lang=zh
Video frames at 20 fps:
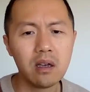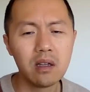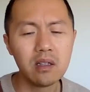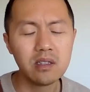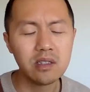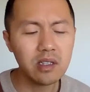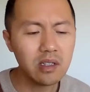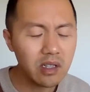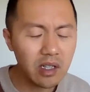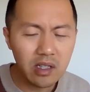
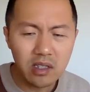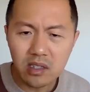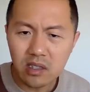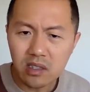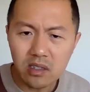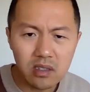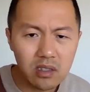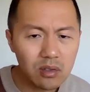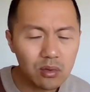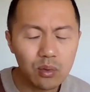今年一
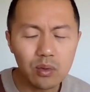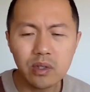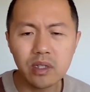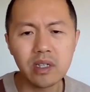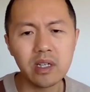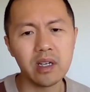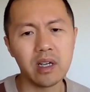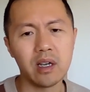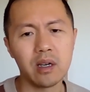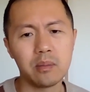季度
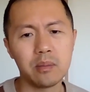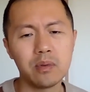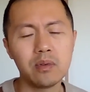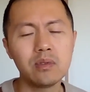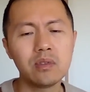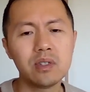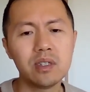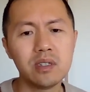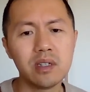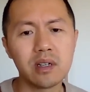也
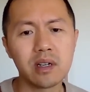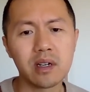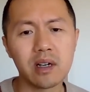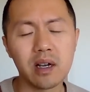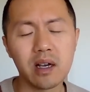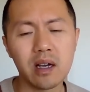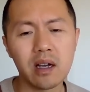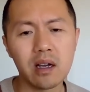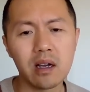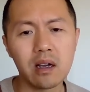不行
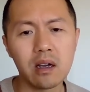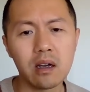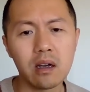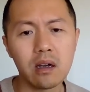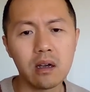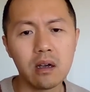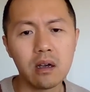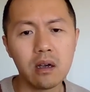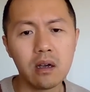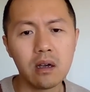啊，
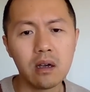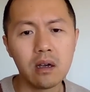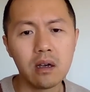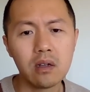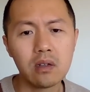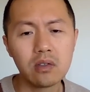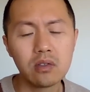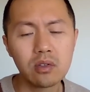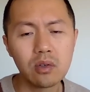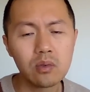
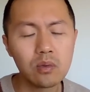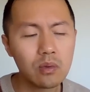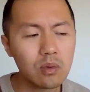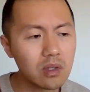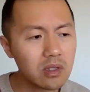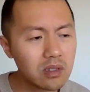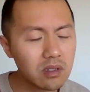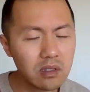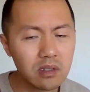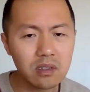中国
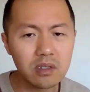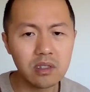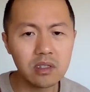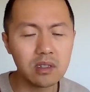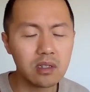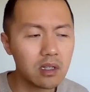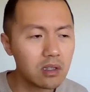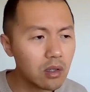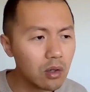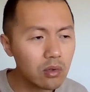自己
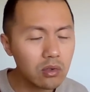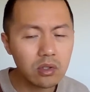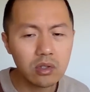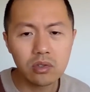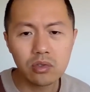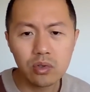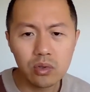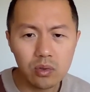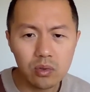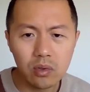的都是
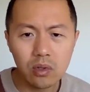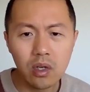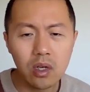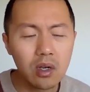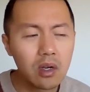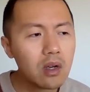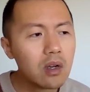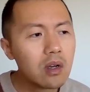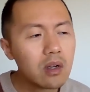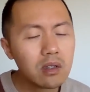出。
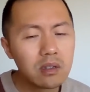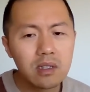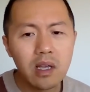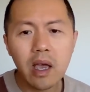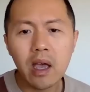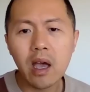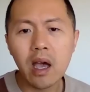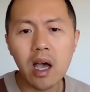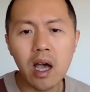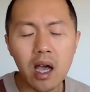
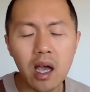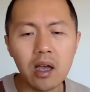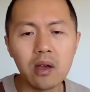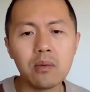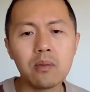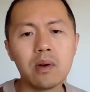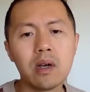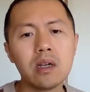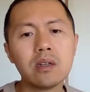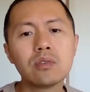在海
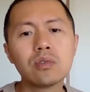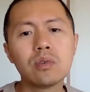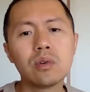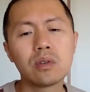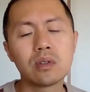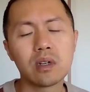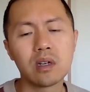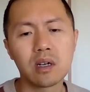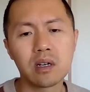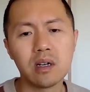外
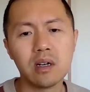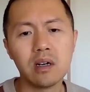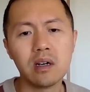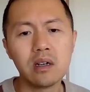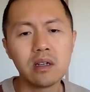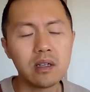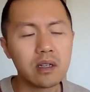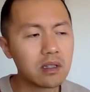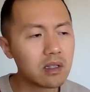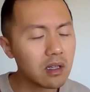做的可
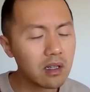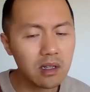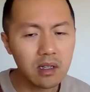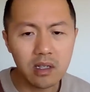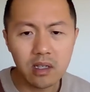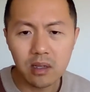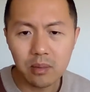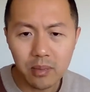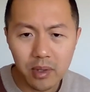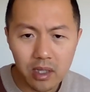以，的，
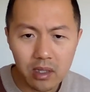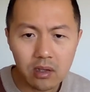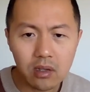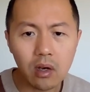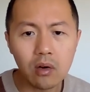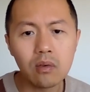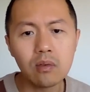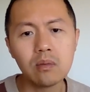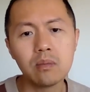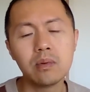里面
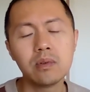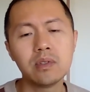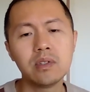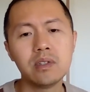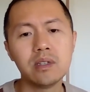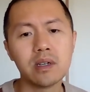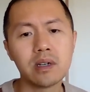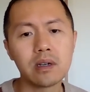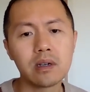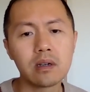都不
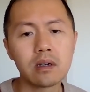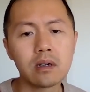行，